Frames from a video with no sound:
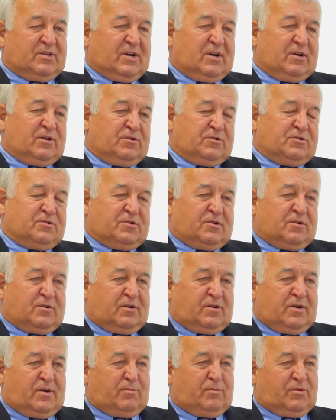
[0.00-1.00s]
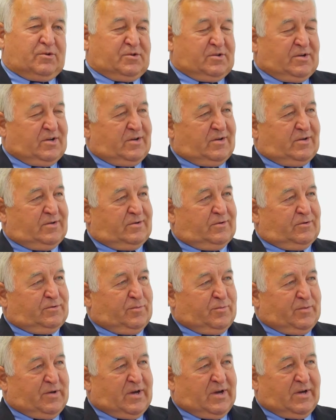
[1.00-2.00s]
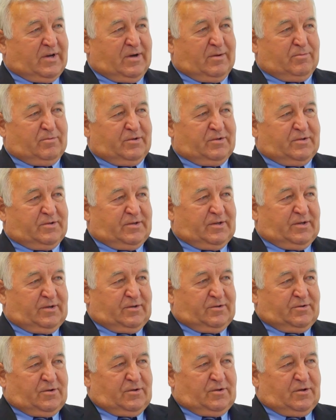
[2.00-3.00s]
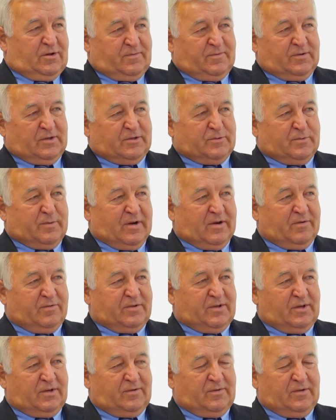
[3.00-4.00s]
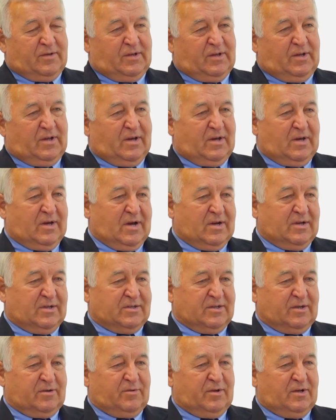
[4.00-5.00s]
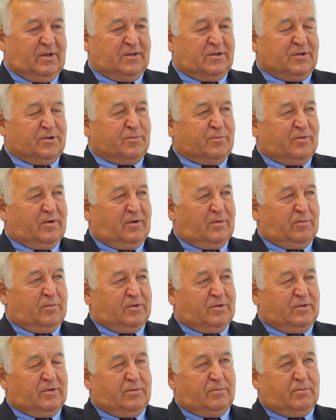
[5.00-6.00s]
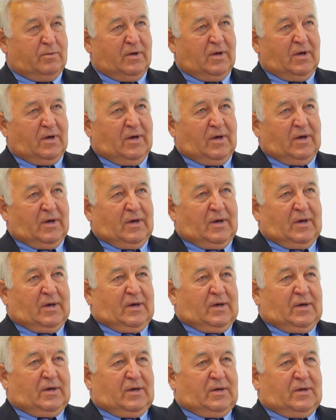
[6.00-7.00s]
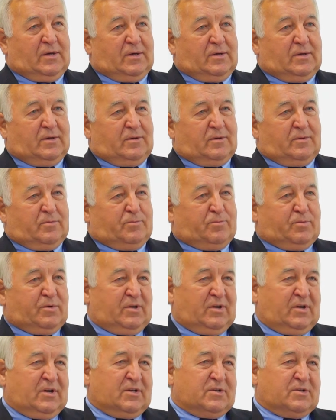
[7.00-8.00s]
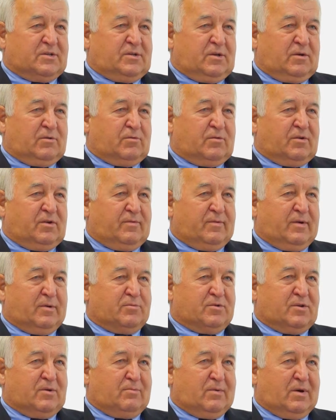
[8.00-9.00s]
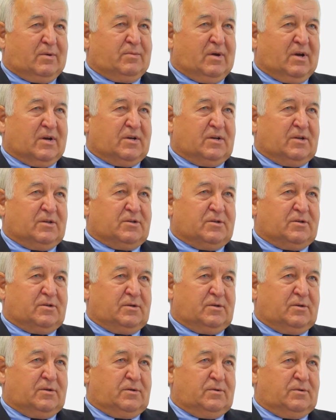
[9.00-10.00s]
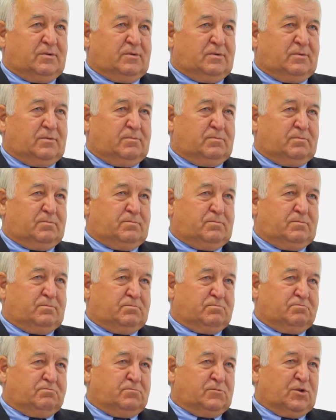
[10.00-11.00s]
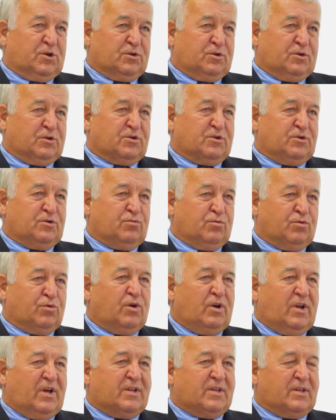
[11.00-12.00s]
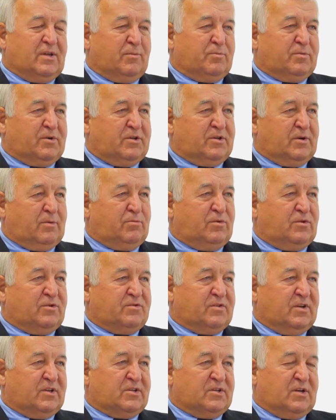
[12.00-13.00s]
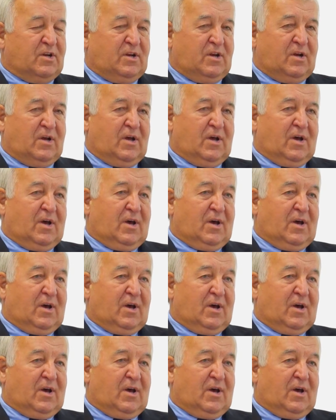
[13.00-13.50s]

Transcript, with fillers: zająć trochę, może odbiegam od tych rządowych spraw w tej chwili, ale za chwilę też powiem o tym, y, ponieważ nie ukrywam, że mam jakieś y, no, dosyć długoletnie, powiedziałbym, doświadczenie